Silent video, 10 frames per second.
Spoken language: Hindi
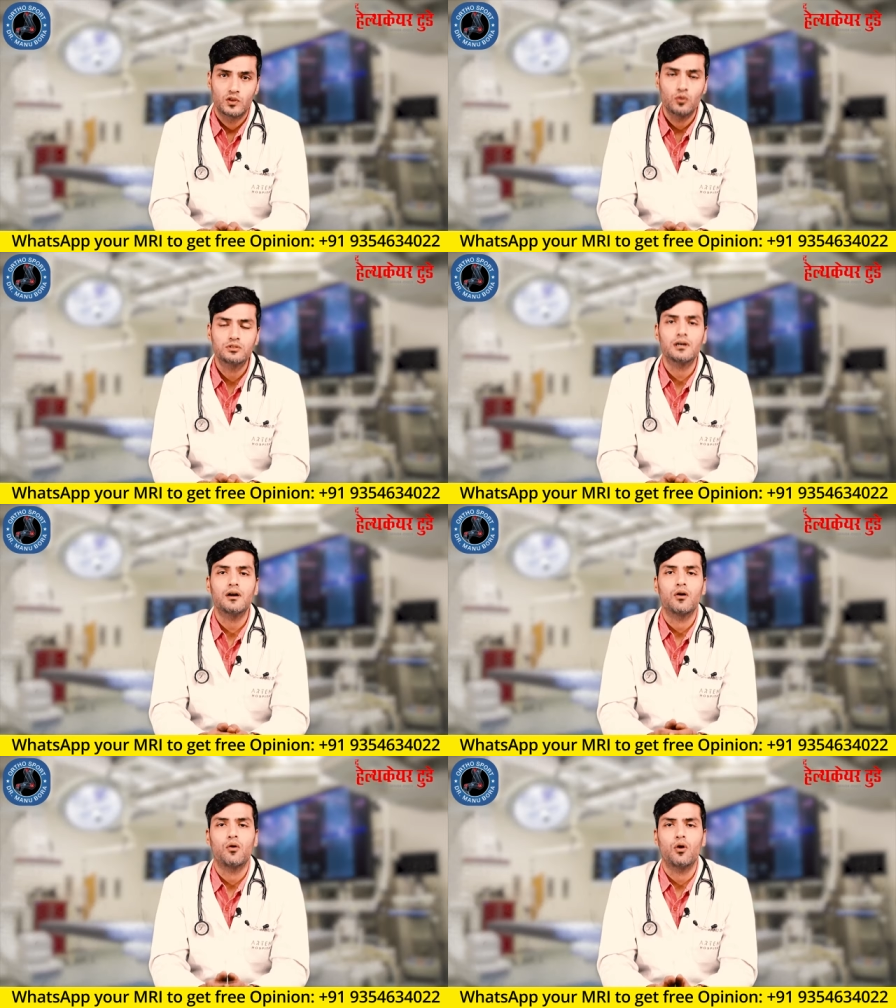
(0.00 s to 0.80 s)
दूसरा
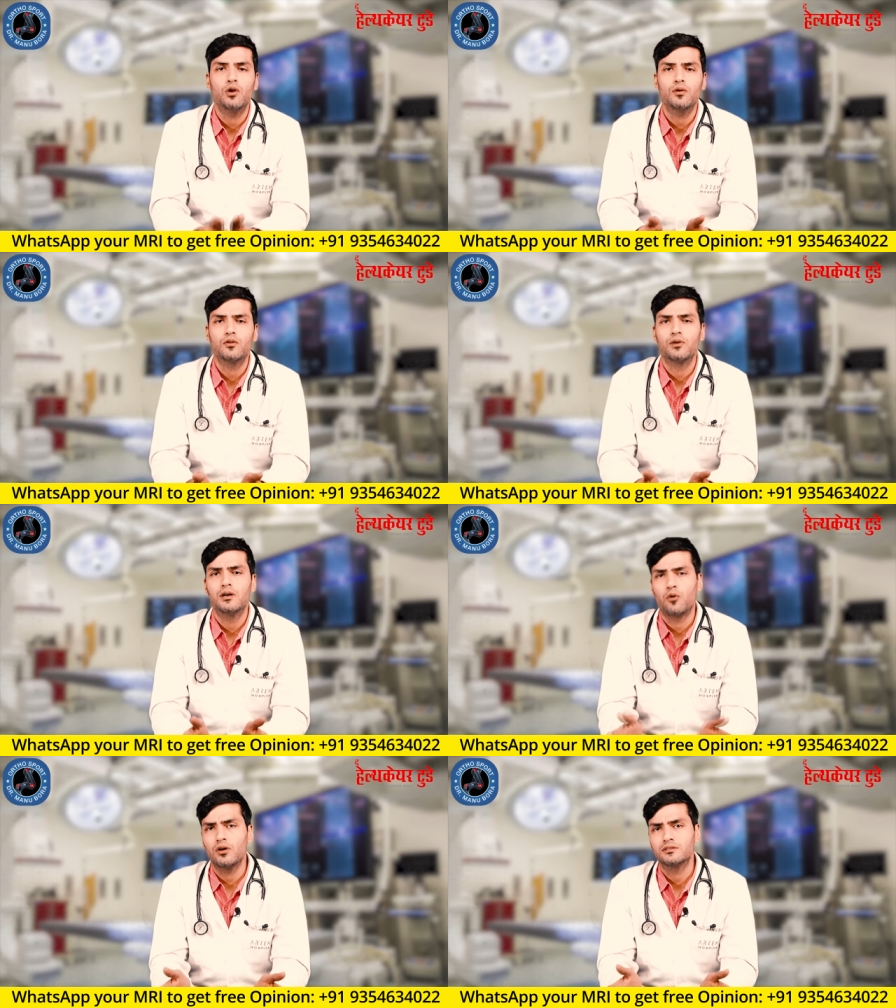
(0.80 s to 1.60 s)
ऑल ओवर
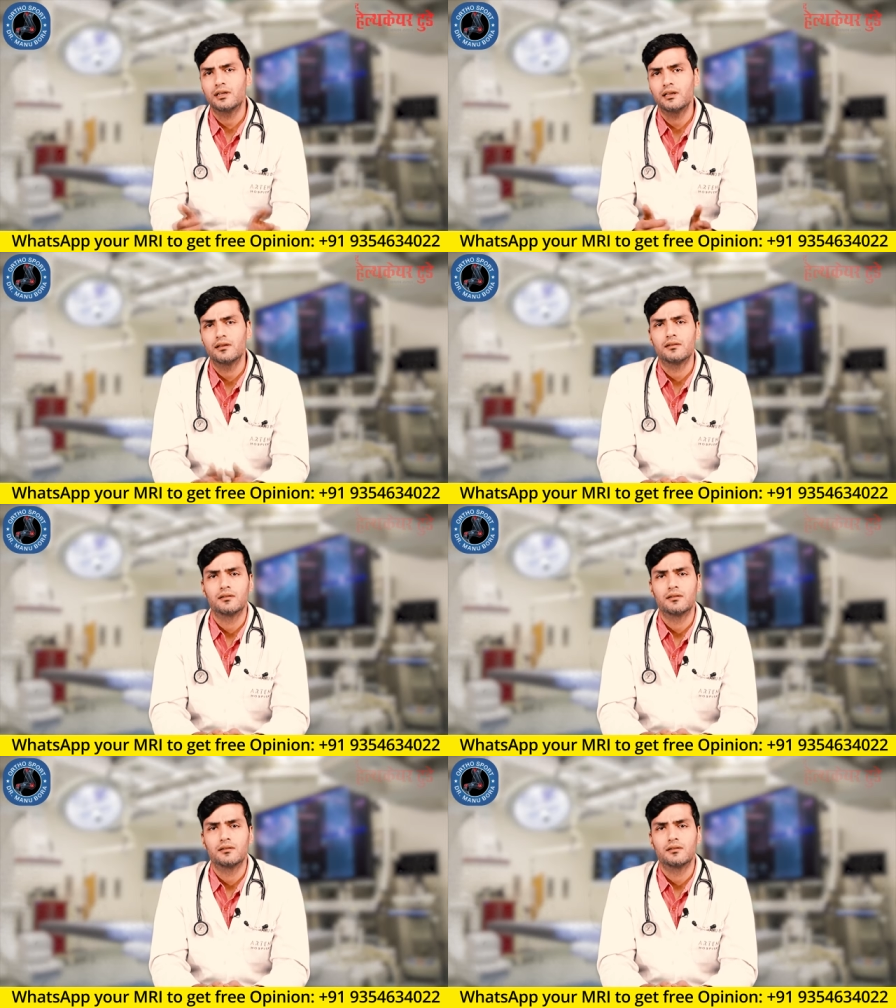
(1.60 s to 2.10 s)
वर्ल्ड बहुत सारी